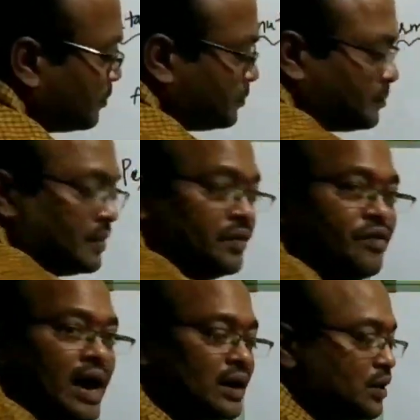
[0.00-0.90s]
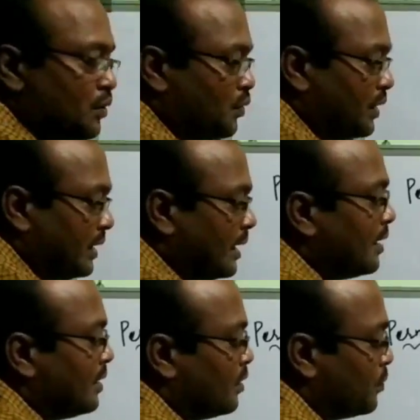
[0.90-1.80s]
ఫ్యాక్టోరియల్ అంటాం
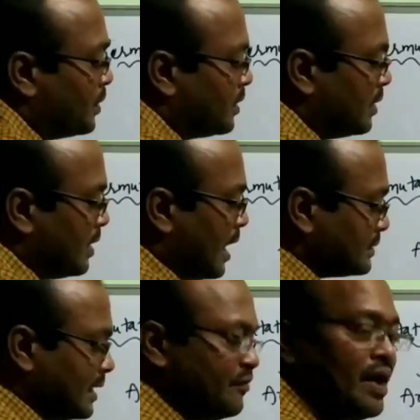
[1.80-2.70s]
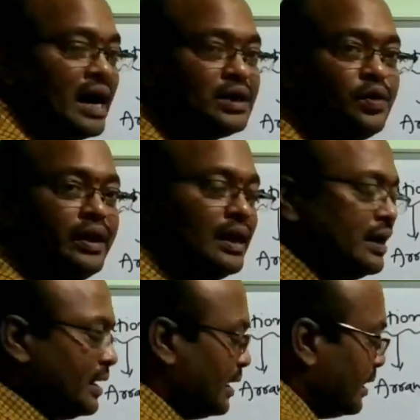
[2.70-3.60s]
అనమాట అసలు ఈ ఫ్యాక్టోరియల్ అంటే
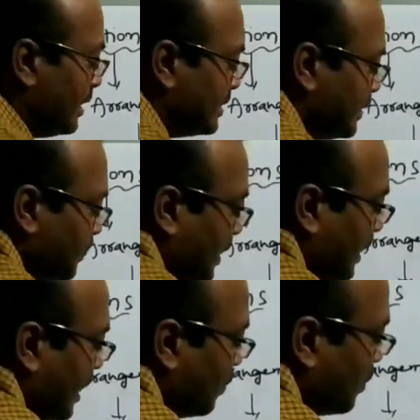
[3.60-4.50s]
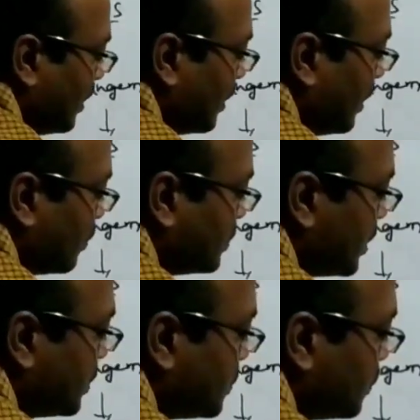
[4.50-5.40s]
ఏంటి ఈ సింబల్ ఇలాను డినోట్ చేయొచ్చు
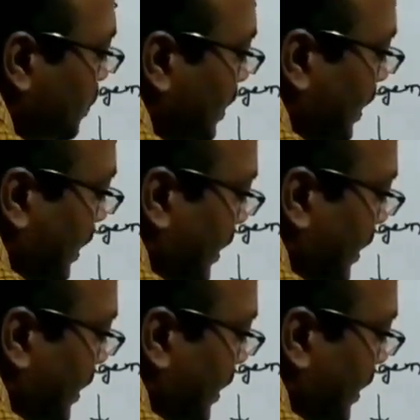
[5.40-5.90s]
లేదా